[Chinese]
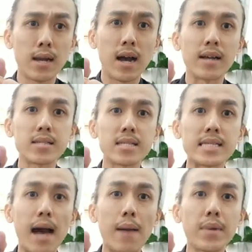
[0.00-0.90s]
还是
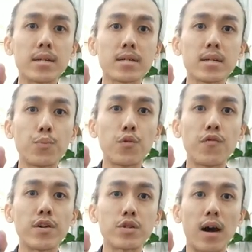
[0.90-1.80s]
下面这个部
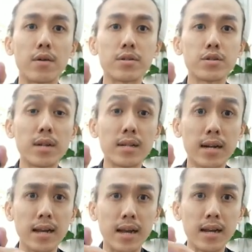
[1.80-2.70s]
分就好，就是大家
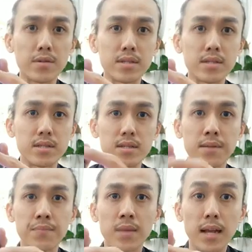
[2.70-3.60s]
可以看到，其
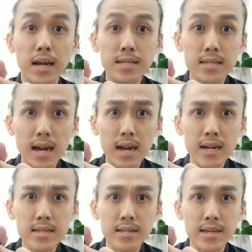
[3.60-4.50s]
实它是大
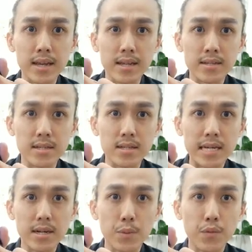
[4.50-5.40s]
概在眼睛
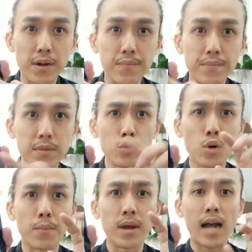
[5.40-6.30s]
这个部分，就
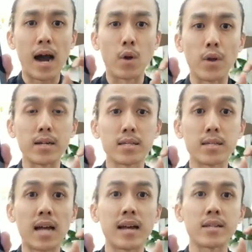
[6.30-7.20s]
我们要考量的
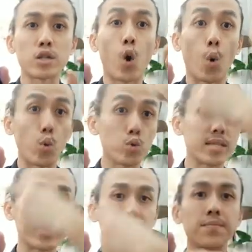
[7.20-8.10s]
是它的头
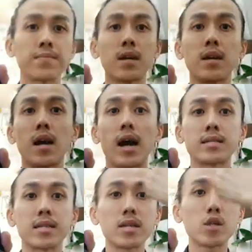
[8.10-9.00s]
型，它
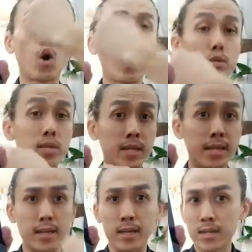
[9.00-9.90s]
整个头
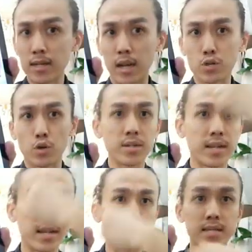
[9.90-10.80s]
型啊，sorry，
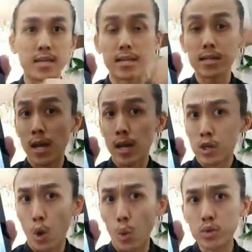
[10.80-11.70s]
脸型、
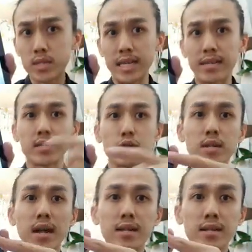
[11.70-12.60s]
头型，就
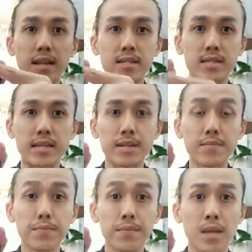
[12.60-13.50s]
是它的脸
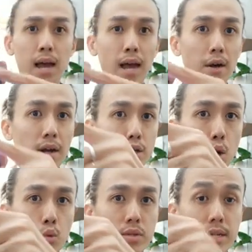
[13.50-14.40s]
型还有它的
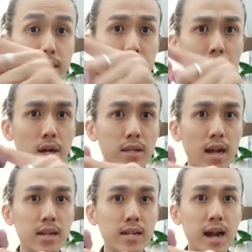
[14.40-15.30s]
头型，
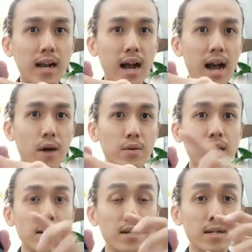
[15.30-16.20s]
那刚刚好那
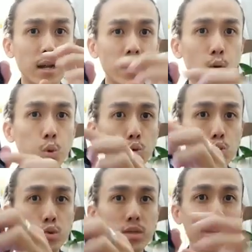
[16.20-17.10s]
个那个弧
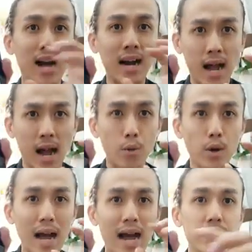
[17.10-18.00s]
度是刚刚好
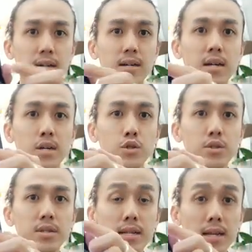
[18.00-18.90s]
看的，就
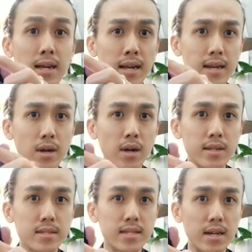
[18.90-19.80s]
是大家可以看到它
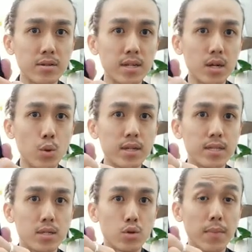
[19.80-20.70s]
剪到这个位
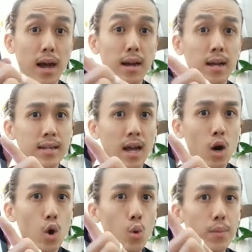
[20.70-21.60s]
置对吗？它
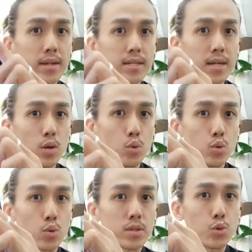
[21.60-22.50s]
后面这个弧
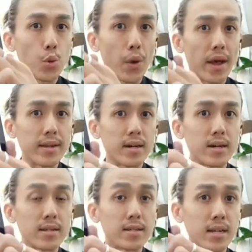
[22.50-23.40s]
度是圆的，
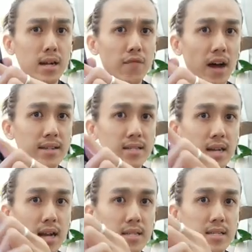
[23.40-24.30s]
整个发型
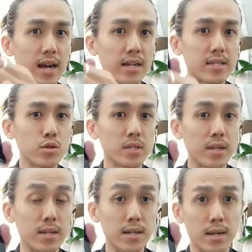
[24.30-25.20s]
看起来就
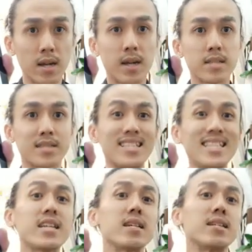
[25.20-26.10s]
整个。
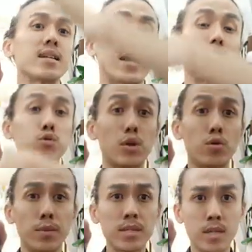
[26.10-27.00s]
整体的感觉，
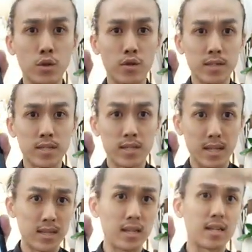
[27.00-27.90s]
我们剪头发是
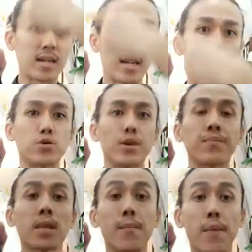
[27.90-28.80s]
整体的感觉，
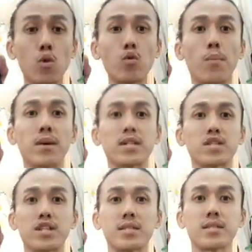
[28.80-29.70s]
包括我们的
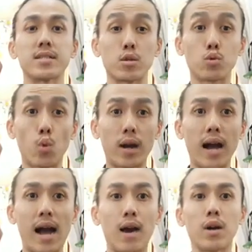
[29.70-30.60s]
身形多
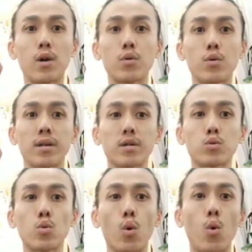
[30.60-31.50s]
高，然后可能
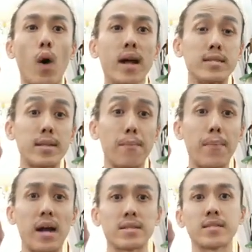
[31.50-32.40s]
多宽肩
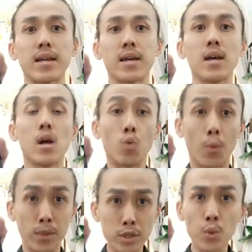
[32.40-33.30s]
膀这些，我
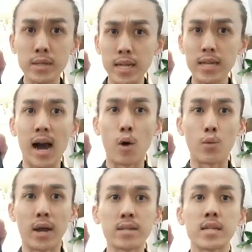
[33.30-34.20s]
们都会在考
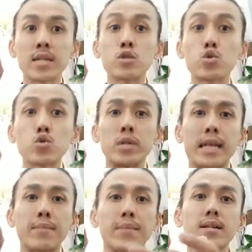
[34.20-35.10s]
量的因素
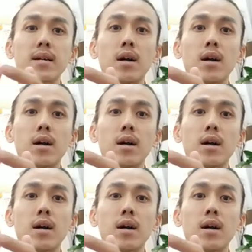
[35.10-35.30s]
里面的。